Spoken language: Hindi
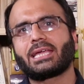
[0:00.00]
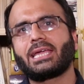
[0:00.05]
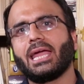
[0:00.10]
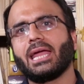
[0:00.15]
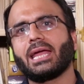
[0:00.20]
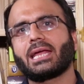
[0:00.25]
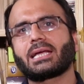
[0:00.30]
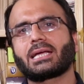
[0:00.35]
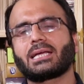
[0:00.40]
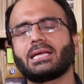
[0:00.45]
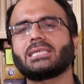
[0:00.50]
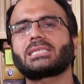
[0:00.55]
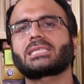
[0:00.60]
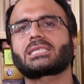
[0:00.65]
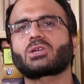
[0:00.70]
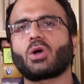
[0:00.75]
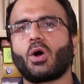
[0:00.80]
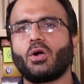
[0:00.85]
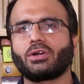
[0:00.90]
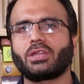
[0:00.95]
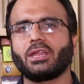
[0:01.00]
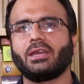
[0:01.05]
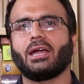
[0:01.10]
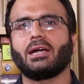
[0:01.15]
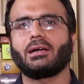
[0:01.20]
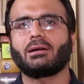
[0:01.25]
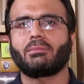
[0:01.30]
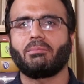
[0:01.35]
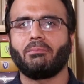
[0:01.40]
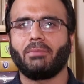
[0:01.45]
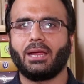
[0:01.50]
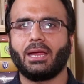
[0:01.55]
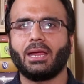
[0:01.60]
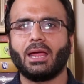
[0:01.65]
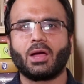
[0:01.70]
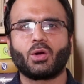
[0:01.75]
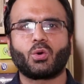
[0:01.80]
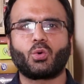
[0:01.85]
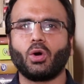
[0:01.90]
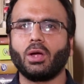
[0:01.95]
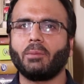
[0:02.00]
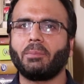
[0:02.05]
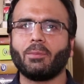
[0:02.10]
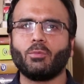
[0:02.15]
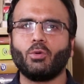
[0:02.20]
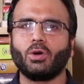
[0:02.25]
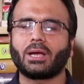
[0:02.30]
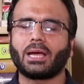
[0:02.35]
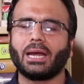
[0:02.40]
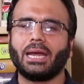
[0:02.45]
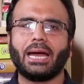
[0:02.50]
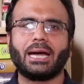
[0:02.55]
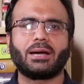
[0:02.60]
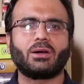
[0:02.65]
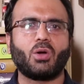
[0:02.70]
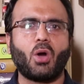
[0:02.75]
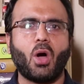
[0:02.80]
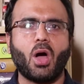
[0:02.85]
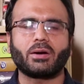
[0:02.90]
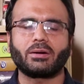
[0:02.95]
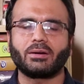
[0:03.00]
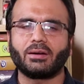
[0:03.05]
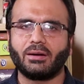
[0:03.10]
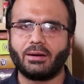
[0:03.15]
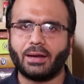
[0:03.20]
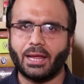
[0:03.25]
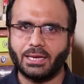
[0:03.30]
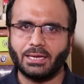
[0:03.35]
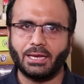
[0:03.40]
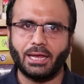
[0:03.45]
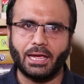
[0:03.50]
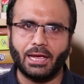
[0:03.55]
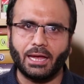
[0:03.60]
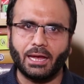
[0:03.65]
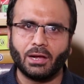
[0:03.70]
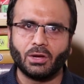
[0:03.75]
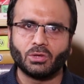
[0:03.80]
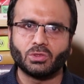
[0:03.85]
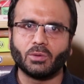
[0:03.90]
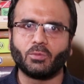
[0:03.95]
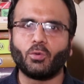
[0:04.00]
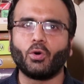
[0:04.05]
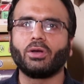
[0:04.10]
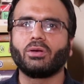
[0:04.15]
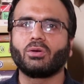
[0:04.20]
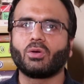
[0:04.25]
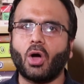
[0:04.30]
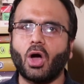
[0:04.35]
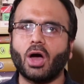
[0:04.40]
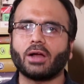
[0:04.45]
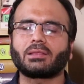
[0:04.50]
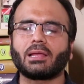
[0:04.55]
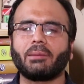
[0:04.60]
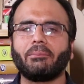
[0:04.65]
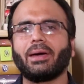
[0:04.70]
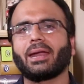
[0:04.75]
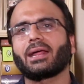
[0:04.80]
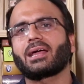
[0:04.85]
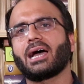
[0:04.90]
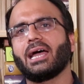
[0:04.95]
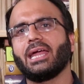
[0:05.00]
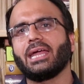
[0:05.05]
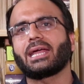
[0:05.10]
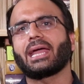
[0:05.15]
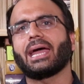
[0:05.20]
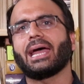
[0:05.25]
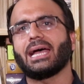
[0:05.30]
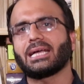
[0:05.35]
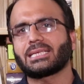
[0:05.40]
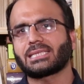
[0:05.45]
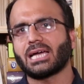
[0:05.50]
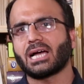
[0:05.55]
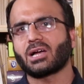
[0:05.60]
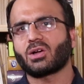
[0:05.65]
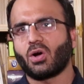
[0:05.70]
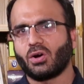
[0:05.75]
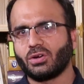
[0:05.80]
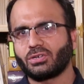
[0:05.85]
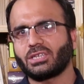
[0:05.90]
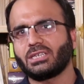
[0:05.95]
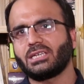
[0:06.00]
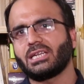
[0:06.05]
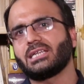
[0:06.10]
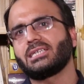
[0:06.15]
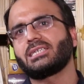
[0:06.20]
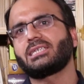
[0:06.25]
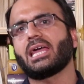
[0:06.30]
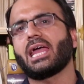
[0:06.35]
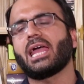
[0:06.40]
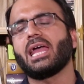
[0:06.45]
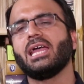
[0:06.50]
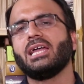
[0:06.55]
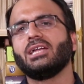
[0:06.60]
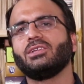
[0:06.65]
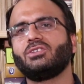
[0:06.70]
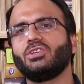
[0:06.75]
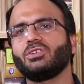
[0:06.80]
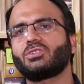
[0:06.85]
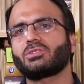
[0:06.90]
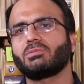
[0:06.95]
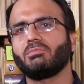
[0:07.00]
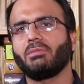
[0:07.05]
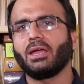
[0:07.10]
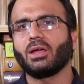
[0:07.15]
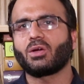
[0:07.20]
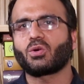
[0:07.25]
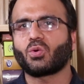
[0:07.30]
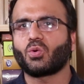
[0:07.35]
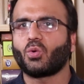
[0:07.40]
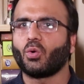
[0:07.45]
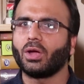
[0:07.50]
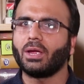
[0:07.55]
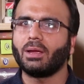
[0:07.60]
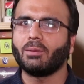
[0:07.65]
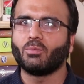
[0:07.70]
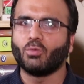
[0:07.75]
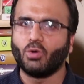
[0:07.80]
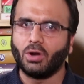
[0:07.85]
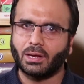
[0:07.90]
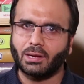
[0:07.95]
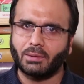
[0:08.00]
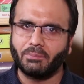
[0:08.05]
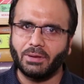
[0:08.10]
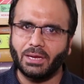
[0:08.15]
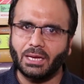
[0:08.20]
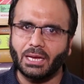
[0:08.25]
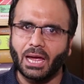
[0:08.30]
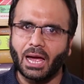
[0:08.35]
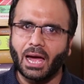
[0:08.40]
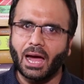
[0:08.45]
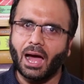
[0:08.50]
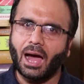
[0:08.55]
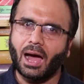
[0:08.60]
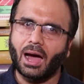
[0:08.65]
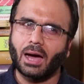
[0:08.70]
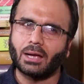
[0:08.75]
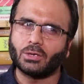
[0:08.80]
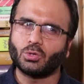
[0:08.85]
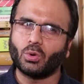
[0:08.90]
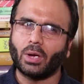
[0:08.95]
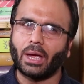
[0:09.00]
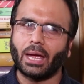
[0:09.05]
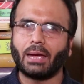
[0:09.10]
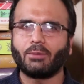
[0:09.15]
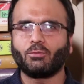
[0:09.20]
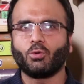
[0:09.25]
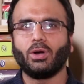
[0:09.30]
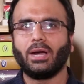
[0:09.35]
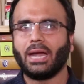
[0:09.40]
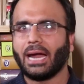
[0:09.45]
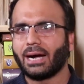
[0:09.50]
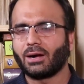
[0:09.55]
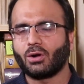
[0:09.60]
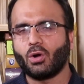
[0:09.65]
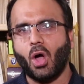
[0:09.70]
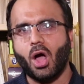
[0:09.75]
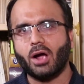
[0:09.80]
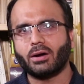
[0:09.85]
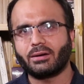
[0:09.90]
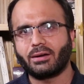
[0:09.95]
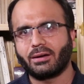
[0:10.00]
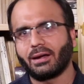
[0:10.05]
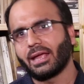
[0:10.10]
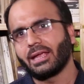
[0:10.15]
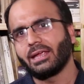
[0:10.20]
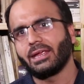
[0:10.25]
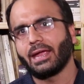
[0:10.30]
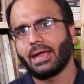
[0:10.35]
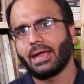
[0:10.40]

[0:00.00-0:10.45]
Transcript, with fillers: कि किस कॉन्टिनेंट में कोई भी मुल्क लैंड लॉक्ड नहीं है तो वो नॉर्थ अमेरिका एक ऐसा कॉन्टिनेंट है जिसमें कोई मुल्क भी आ, जो है वो लैंडलॉक्ड नहीं